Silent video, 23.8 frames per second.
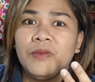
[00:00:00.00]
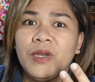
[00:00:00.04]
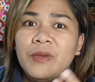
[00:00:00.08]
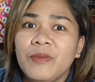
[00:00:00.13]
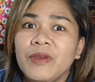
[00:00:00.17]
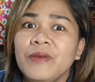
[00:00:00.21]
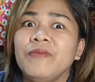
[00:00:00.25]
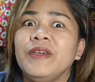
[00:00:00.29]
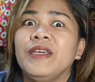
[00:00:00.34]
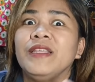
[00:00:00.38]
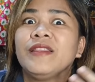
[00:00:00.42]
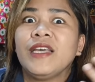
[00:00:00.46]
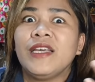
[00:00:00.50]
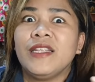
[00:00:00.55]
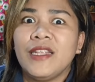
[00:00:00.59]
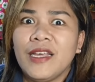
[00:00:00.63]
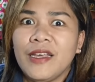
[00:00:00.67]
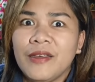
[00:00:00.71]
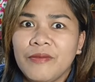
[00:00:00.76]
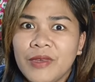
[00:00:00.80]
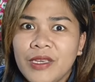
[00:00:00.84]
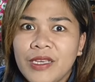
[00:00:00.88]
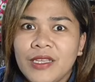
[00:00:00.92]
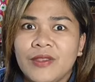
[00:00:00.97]
may bebenta
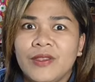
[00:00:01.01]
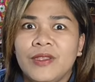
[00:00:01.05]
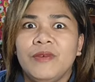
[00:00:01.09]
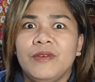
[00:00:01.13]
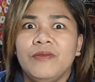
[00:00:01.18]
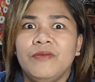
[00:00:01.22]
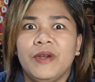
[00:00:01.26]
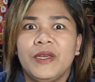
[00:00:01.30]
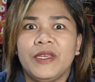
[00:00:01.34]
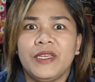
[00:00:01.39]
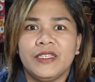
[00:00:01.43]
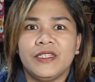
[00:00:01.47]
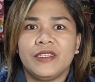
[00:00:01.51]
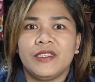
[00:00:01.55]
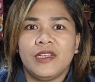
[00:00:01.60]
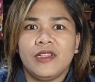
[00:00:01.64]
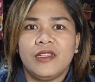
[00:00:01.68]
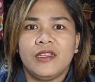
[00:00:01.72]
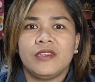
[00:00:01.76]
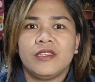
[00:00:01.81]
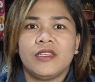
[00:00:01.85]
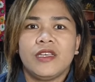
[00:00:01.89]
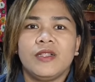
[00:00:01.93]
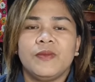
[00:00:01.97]
namin, ano di ba, buy and
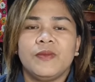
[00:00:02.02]
sell ng